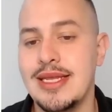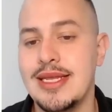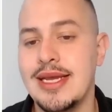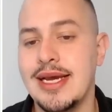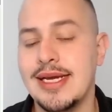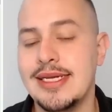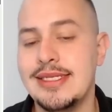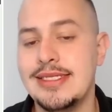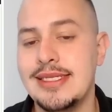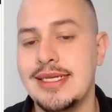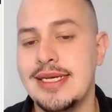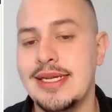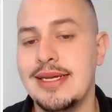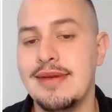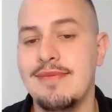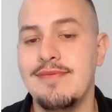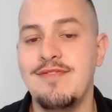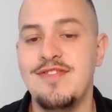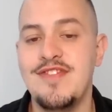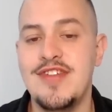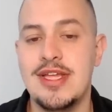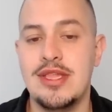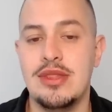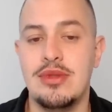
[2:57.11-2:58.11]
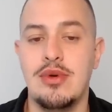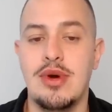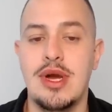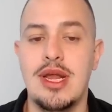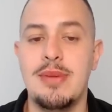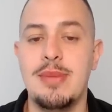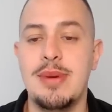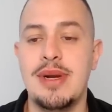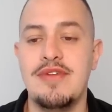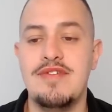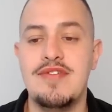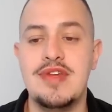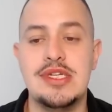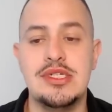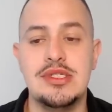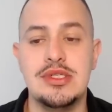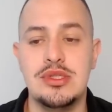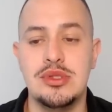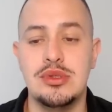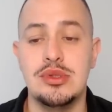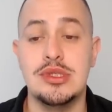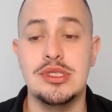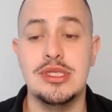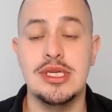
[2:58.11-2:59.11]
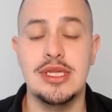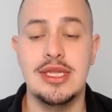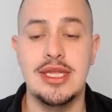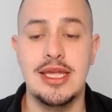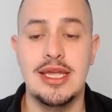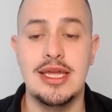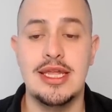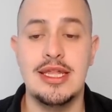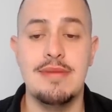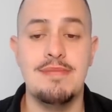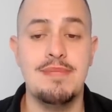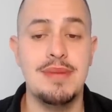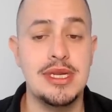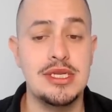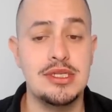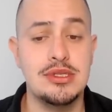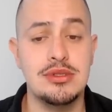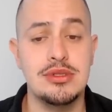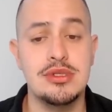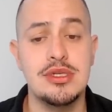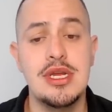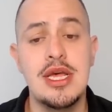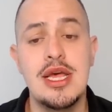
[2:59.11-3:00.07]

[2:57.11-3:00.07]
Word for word: ya que siguen viendo el beneficio de su estrategia de precios